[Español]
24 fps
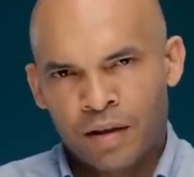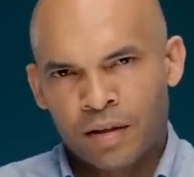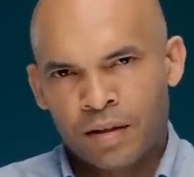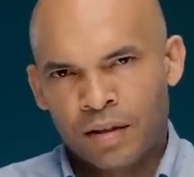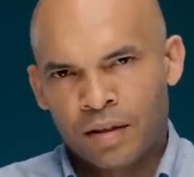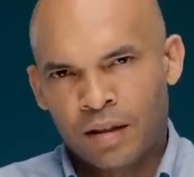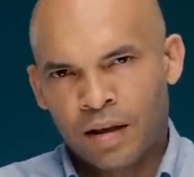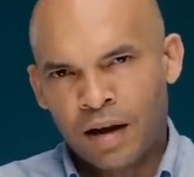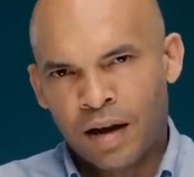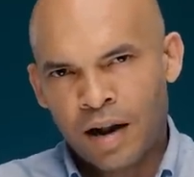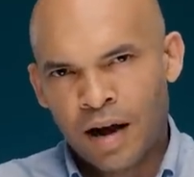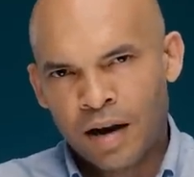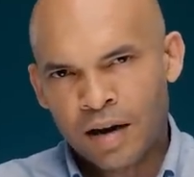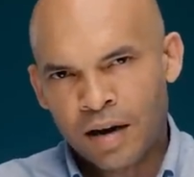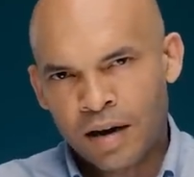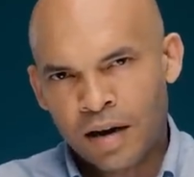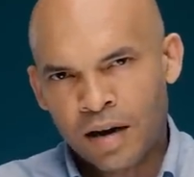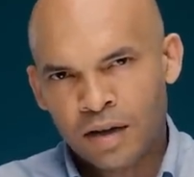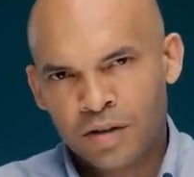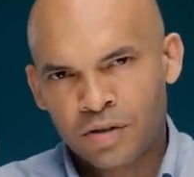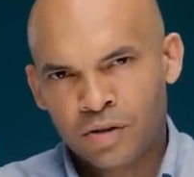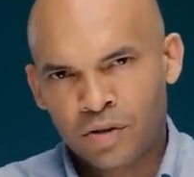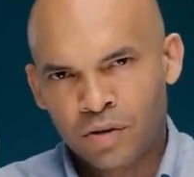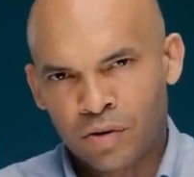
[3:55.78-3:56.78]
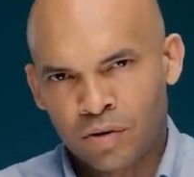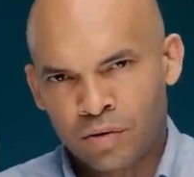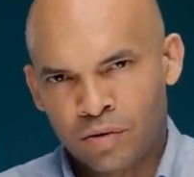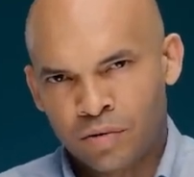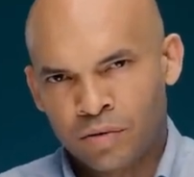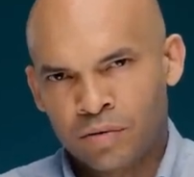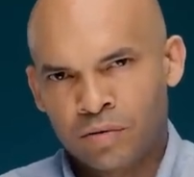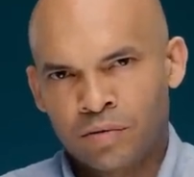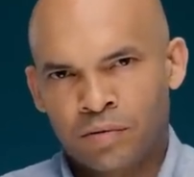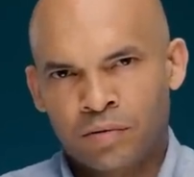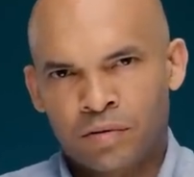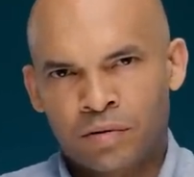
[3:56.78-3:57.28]
de la reelección.
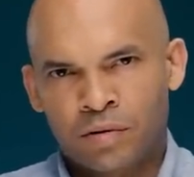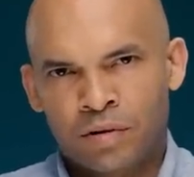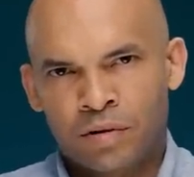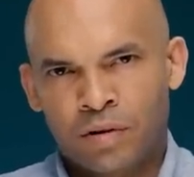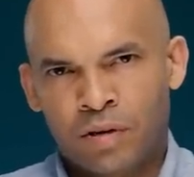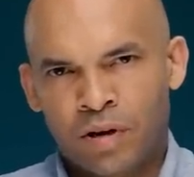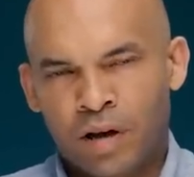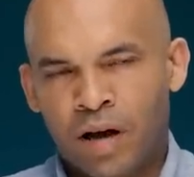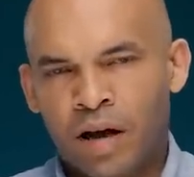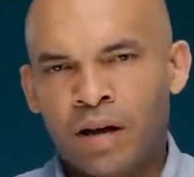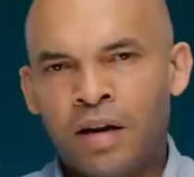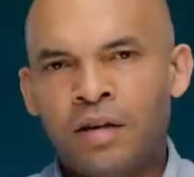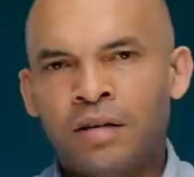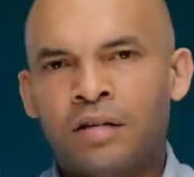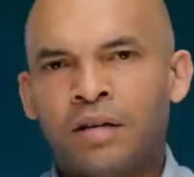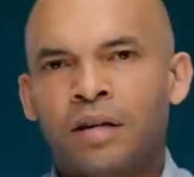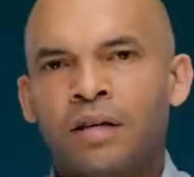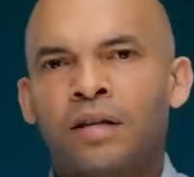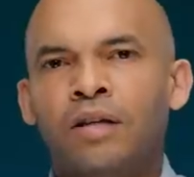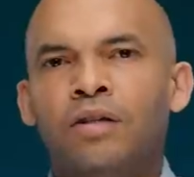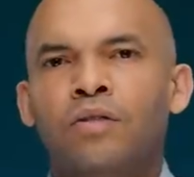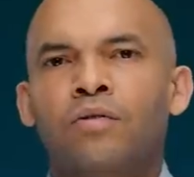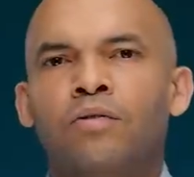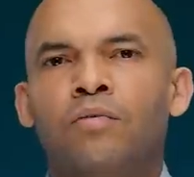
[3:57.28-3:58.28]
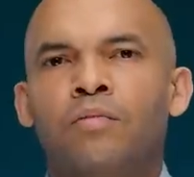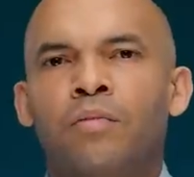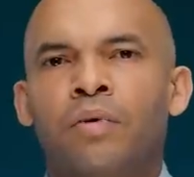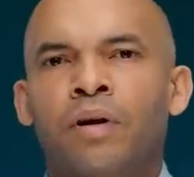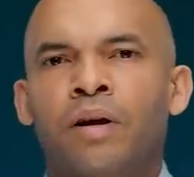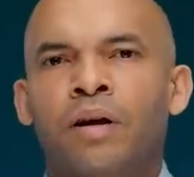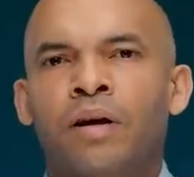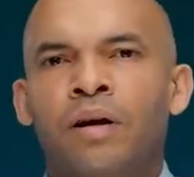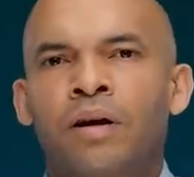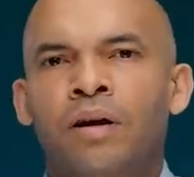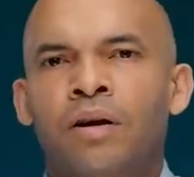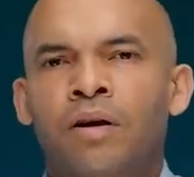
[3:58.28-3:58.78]
En
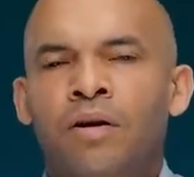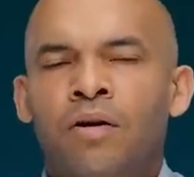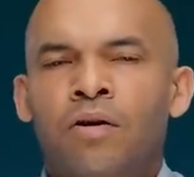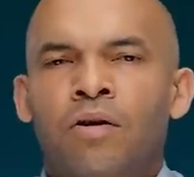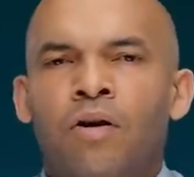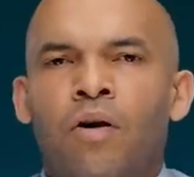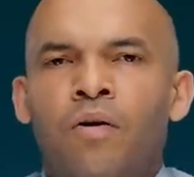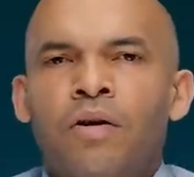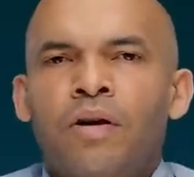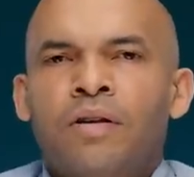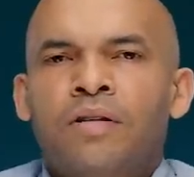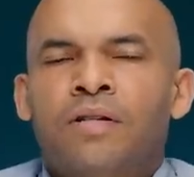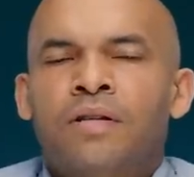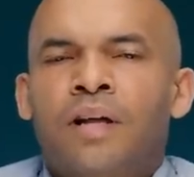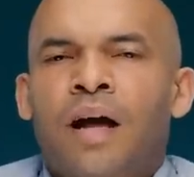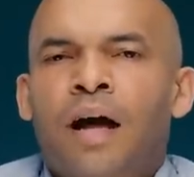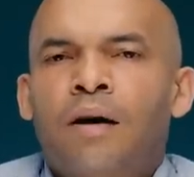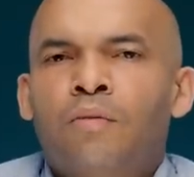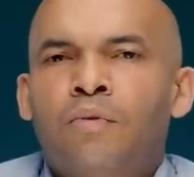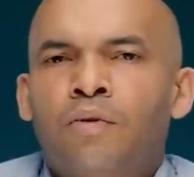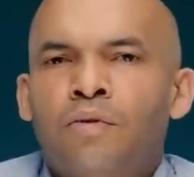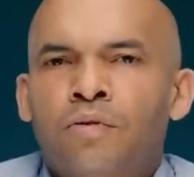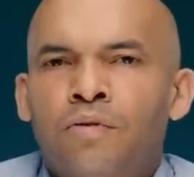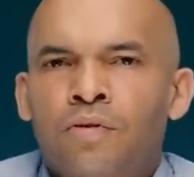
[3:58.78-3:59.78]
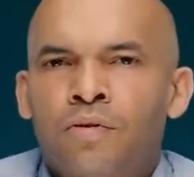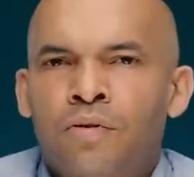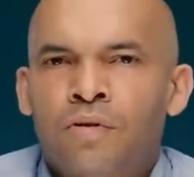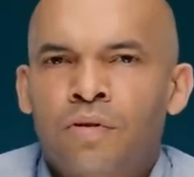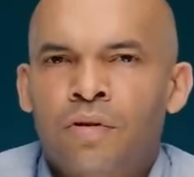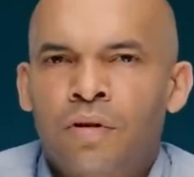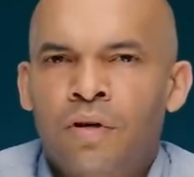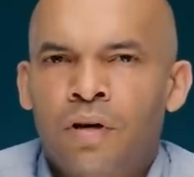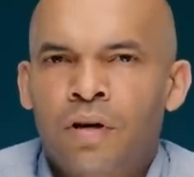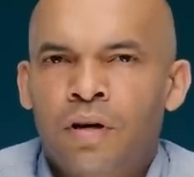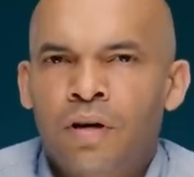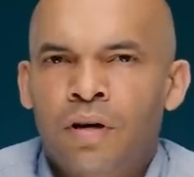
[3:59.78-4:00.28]
incertidumbre. Hoy
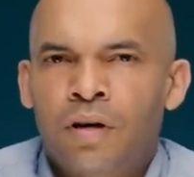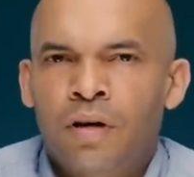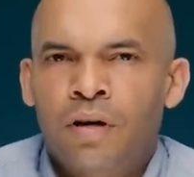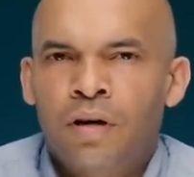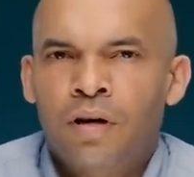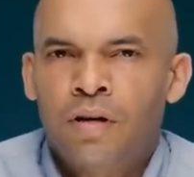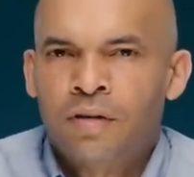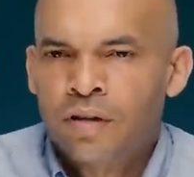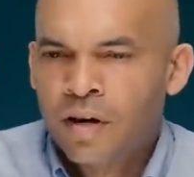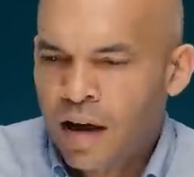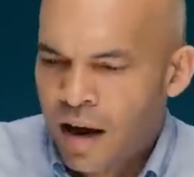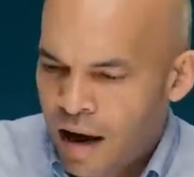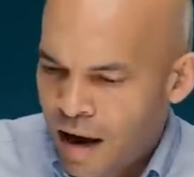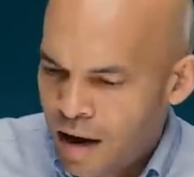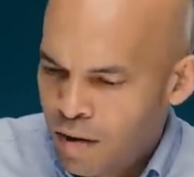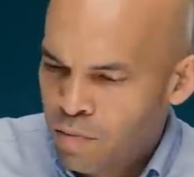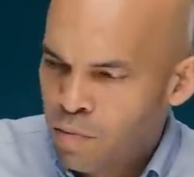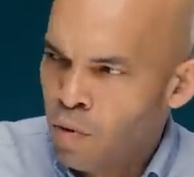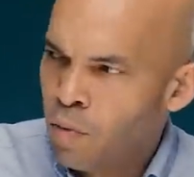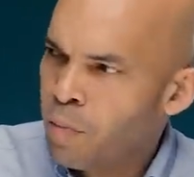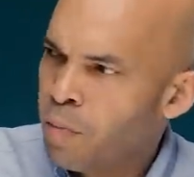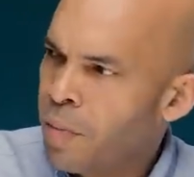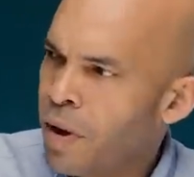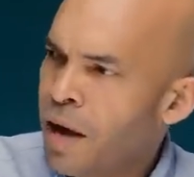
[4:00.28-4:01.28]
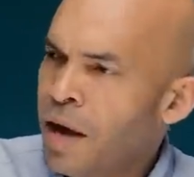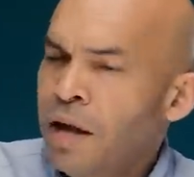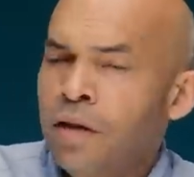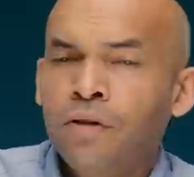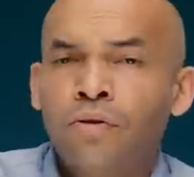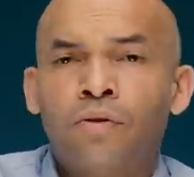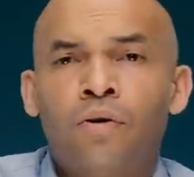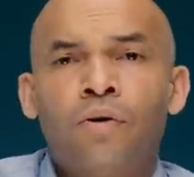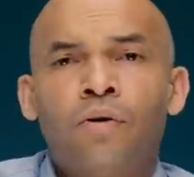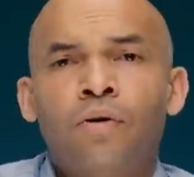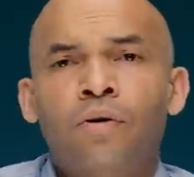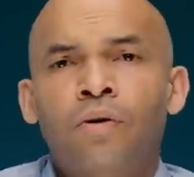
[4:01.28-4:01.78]
estamos, o sea, al
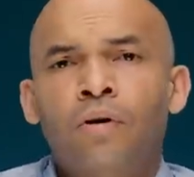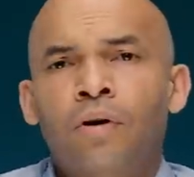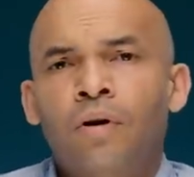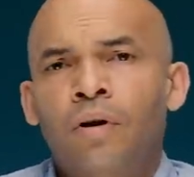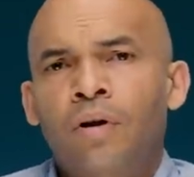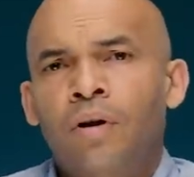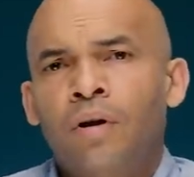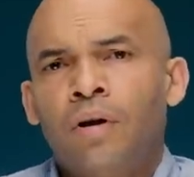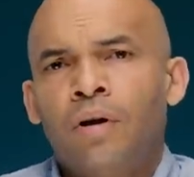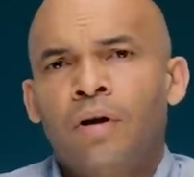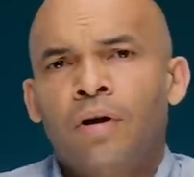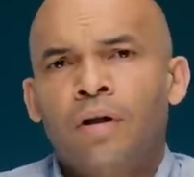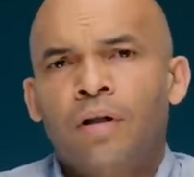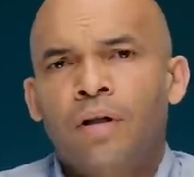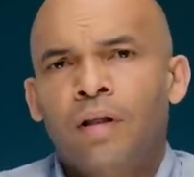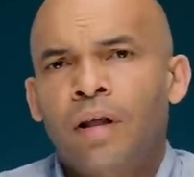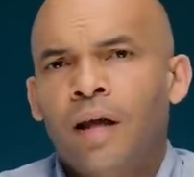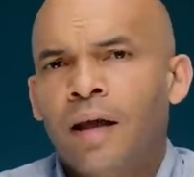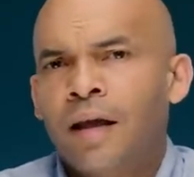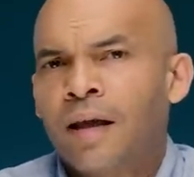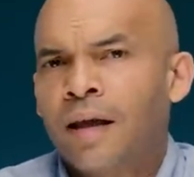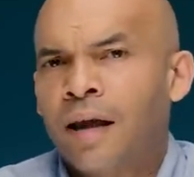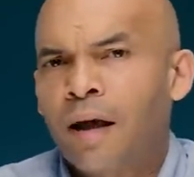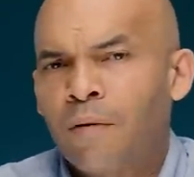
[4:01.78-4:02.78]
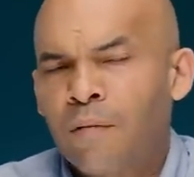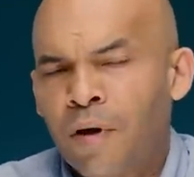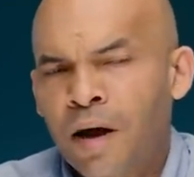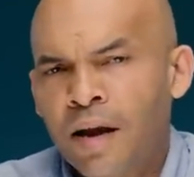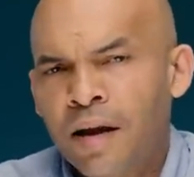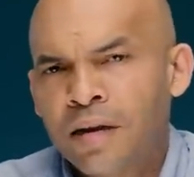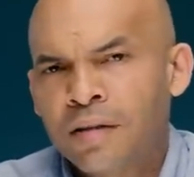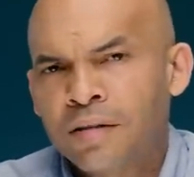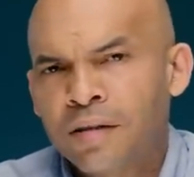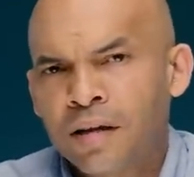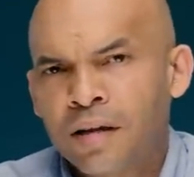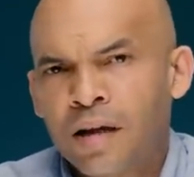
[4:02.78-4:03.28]
momento de
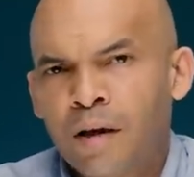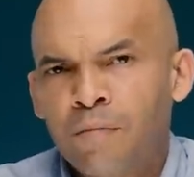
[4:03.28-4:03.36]
grabar este